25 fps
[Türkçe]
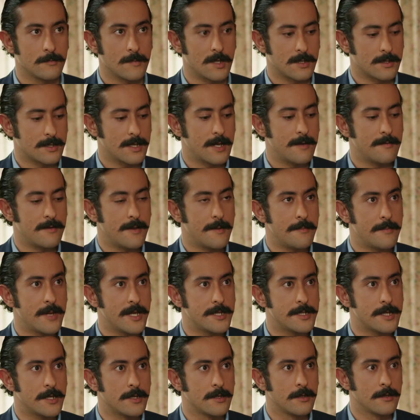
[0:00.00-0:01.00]
Nasıl
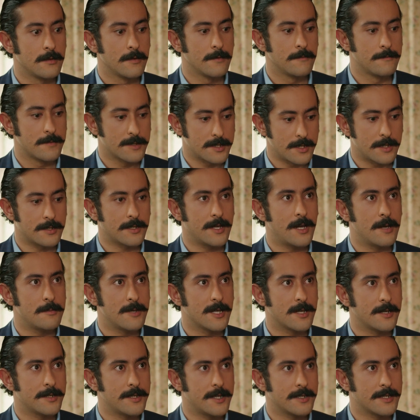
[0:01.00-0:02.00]
evlenmeyecek? Fırsat
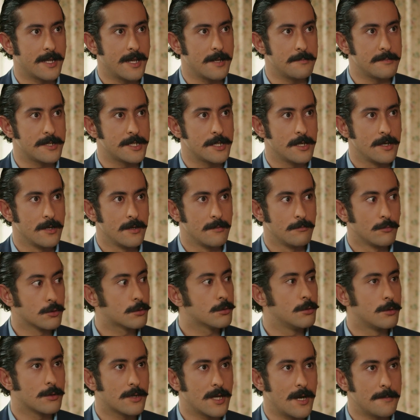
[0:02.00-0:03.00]
ayağıma kadar gelmiş.
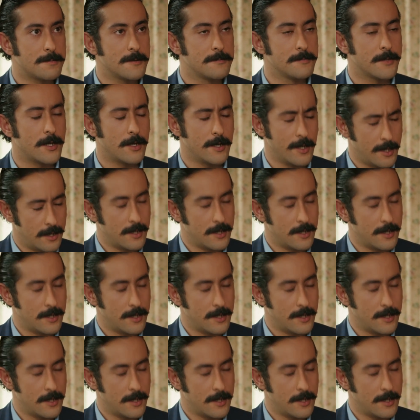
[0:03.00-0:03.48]
Mutluluk kapımda.